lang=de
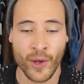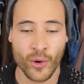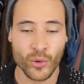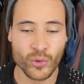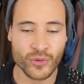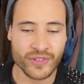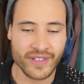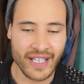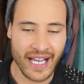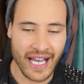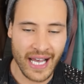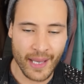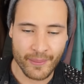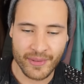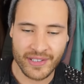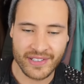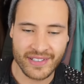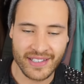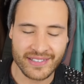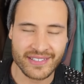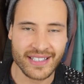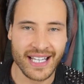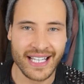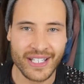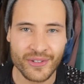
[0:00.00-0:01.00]
Und da habe ich
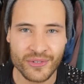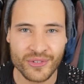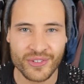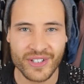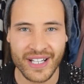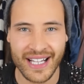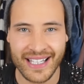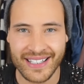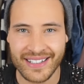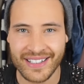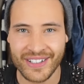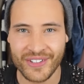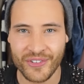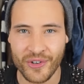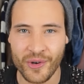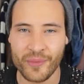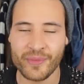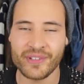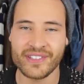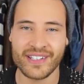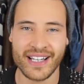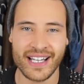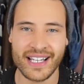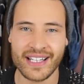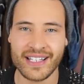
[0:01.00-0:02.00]
das ein oder andere
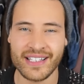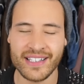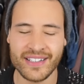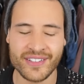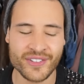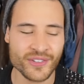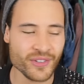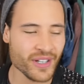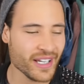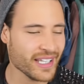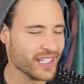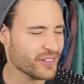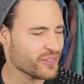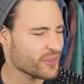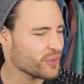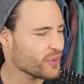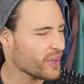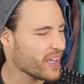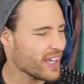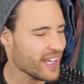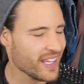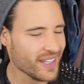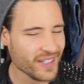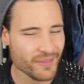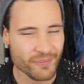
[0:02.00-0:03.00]
Kommentar gelesen. So einer so,
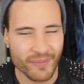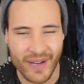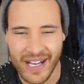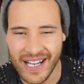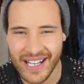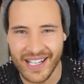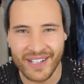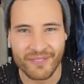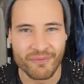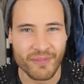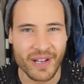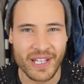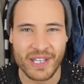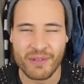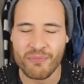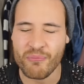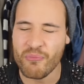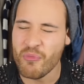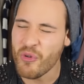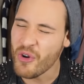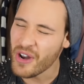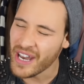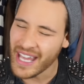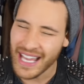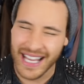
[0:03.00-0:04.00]
ey Marc, meine
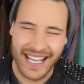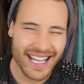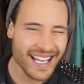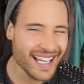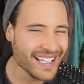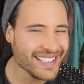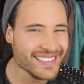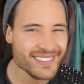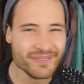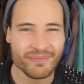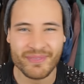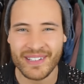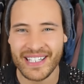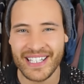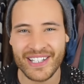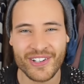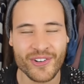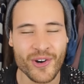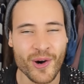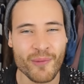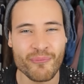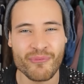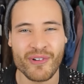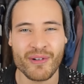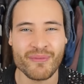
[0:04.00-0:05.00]
Mutter reißt mir den
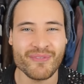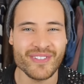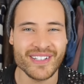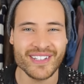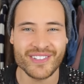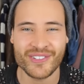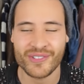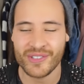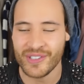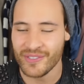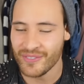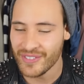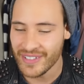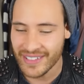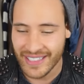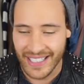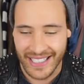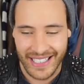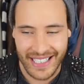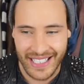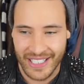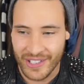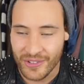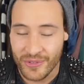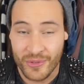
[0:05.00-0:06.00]
Kopf ab, wenn so eine
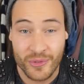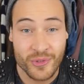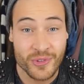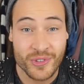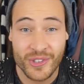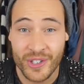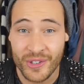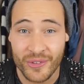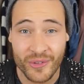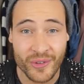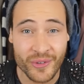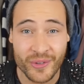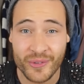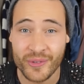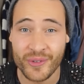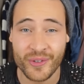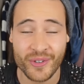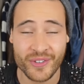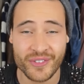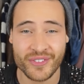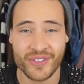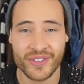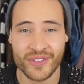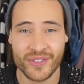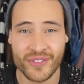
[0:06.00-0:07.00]
Winterjacke nur 100 Euro
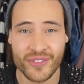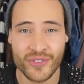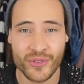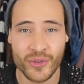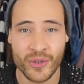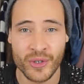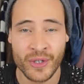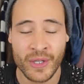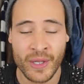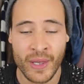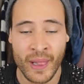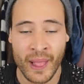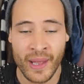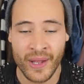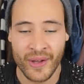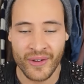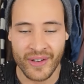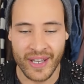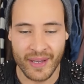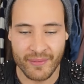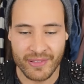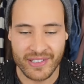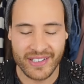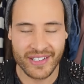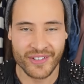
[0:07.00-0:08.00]
kostet und so. Und
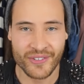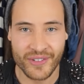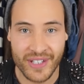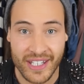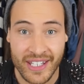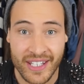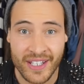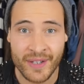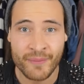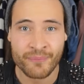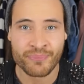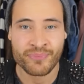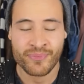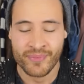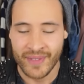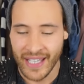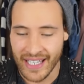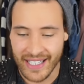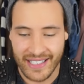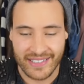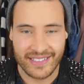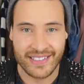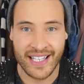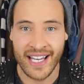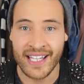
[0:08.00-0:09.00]
da habe ich gedacht, okay,
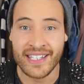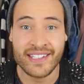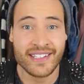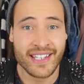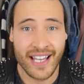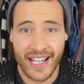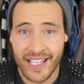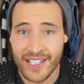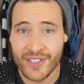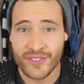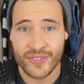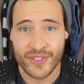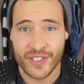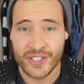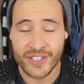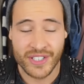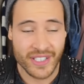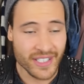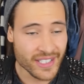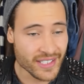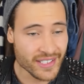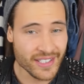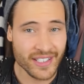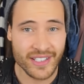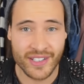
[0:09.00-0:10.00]
Ey, das kann ich alles
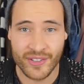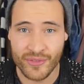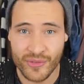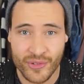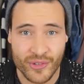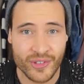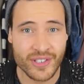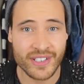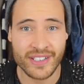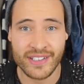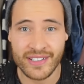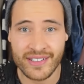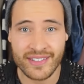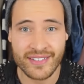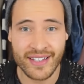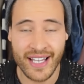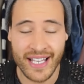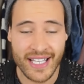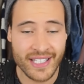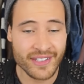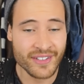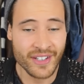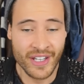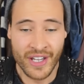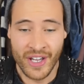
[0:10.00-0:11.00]
verstehen. Ich hatte wirklich eine
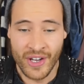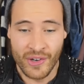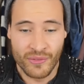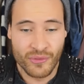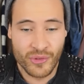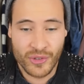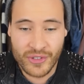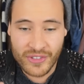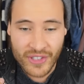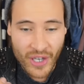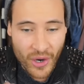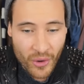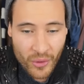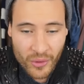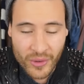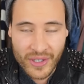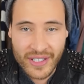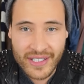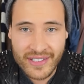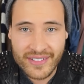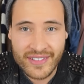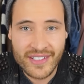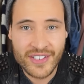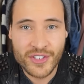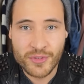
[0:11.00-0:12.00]
Zeit, wo ich
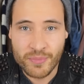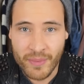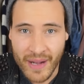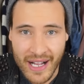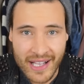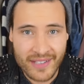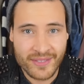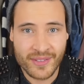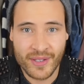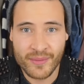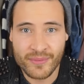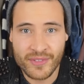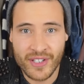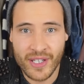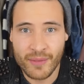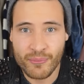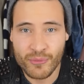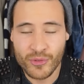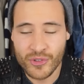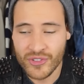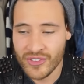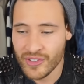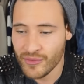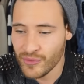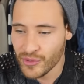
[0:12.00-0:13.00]
auch richtig sparsam
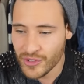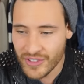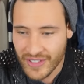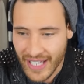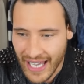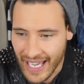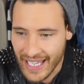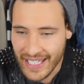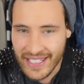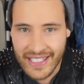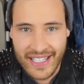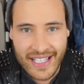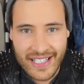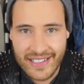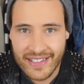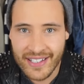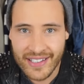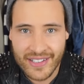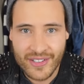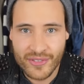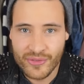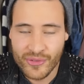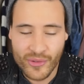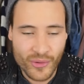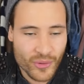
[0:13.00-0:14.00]
sein musste, wo ich kein Geld
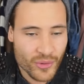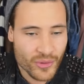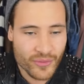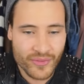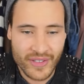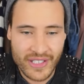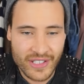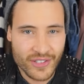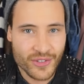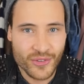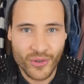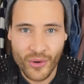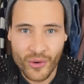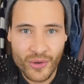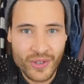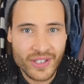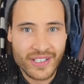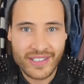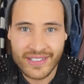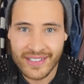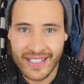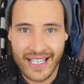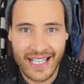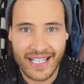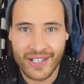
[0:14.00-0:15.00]
hatte für irgendwelche
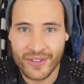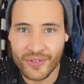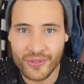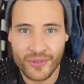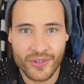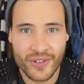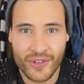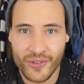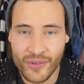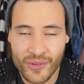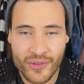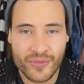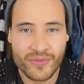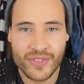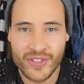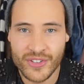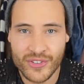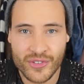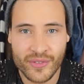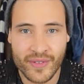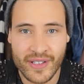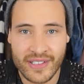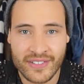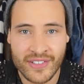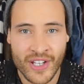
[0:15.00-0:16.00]
teuren Jacken oder irgendwie
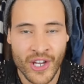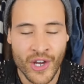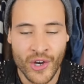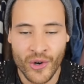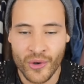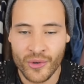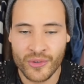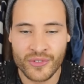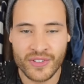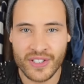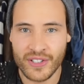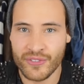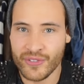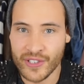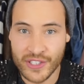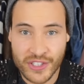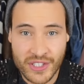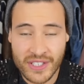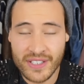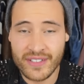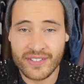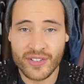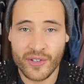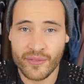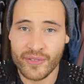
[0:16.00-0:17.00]
sowas. Und ich
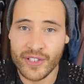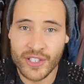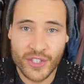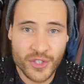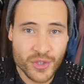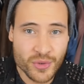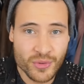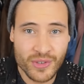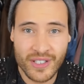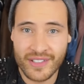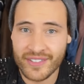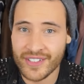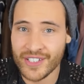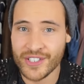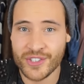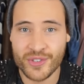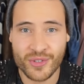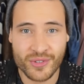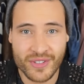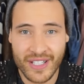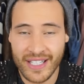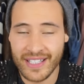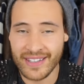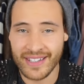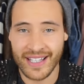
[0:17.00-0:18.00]
verstehe es auch, wenn ihr Schüler seid,
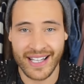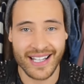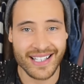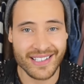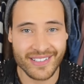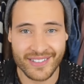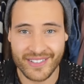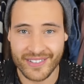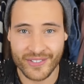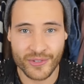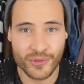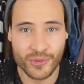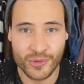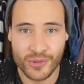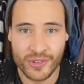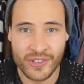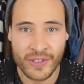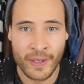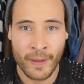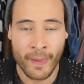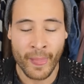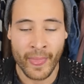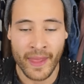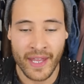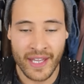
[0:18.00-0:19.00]
Student, alles gut.
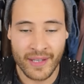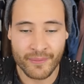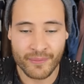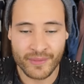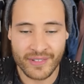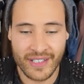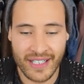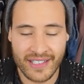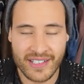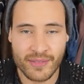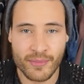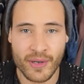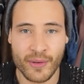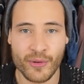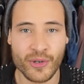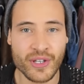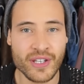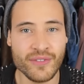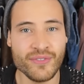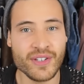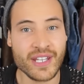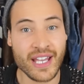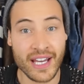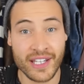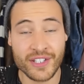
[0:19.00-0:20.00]
Ähm, dachte mir,
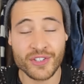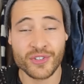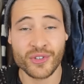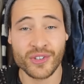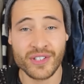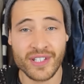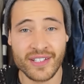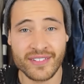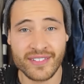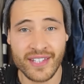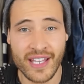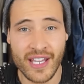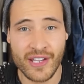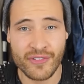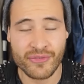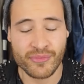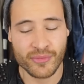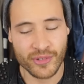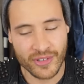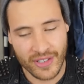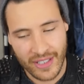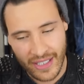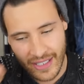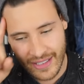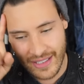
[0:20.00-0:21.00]
okay, wie kann ich euch jetzt
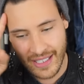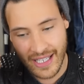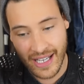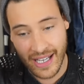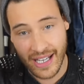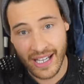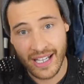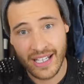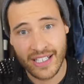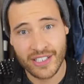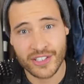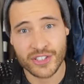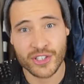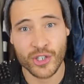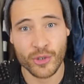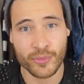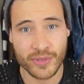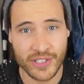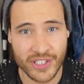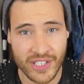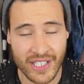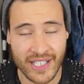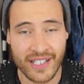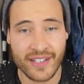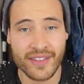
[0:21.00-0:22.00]
helfen? Und gedacht, haha,
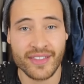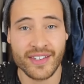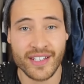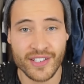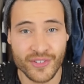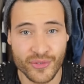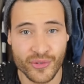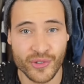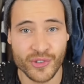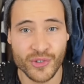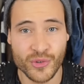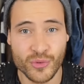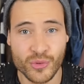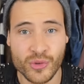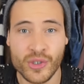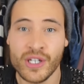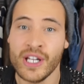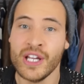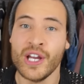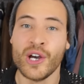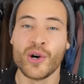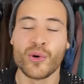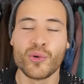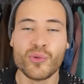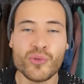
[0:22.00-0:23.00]
Schlaubi Schlange, that's for you.
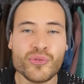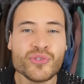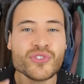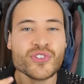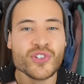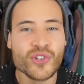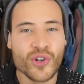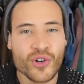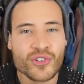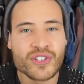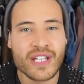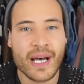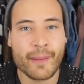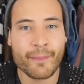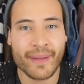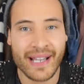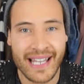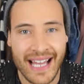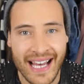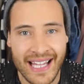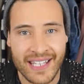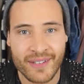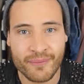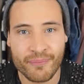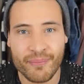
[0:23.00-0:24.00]
Rufst du doch da
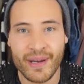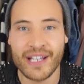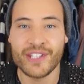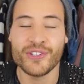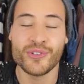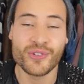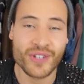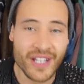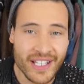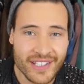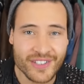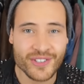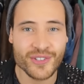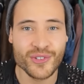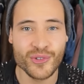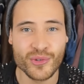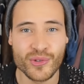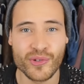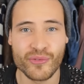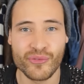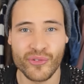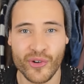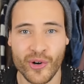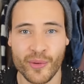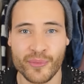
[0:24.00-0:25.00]
mal an bei United
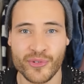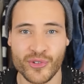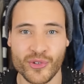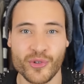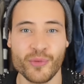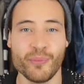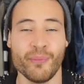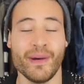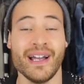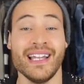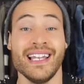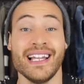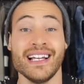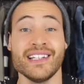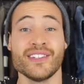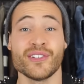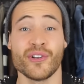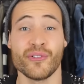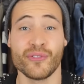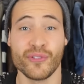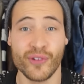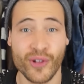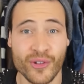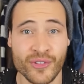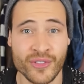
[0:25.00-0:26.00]
Uniforms und bei Lights
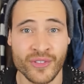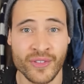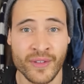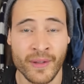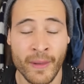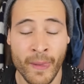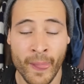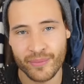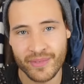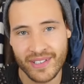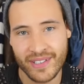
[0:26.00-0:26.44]
of London.